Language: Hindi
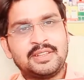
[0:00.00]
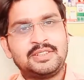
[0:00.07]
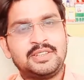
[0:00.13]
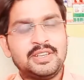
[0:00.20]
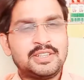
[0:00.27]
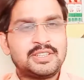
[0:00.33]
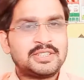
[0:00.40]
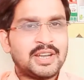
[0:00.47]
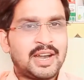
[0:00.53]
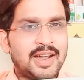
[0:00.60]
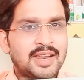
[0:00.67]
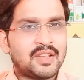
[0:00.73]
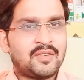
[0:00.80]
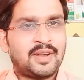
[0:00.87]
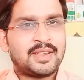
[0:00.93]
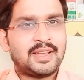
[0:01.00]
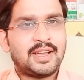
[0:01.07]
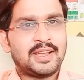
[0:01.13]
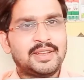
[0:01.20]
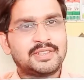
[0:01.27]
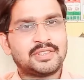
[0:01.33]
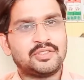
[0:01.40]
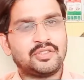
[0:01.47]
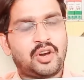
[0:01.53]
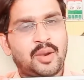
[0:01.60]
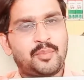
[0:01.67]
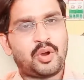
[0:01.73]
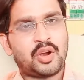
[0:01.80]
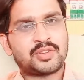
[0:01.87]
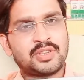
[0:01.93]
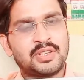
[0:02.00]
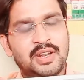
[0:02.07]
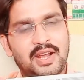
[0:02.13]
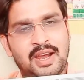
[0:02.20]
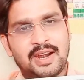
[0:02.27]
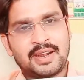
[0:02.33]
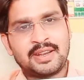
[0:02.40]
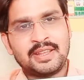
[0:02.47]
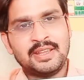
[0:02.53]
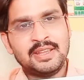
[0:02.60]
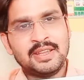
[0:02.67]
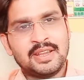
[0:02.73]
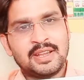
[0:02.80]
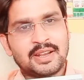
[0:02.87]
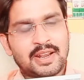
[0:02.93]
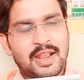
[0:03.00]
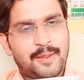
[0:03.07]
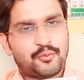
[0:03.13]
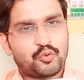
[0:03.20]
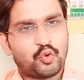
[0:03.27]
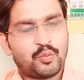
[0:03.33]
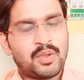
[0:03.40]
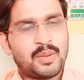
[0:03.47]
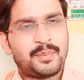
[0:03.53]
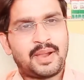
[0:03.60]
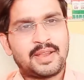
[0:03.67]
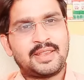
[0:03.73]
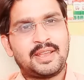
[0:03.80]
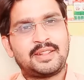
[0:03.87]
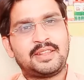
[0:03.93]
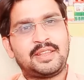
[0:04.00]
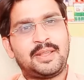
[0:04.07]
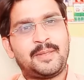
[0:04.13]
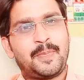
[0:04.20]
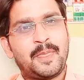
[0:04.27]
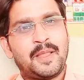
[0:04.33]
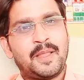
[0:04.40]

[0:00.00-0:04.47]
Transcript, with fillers: ये चार दवाइयाँ इस नॉर्मोक्सिन आरटी कैप्सूल में पाई जाती हैं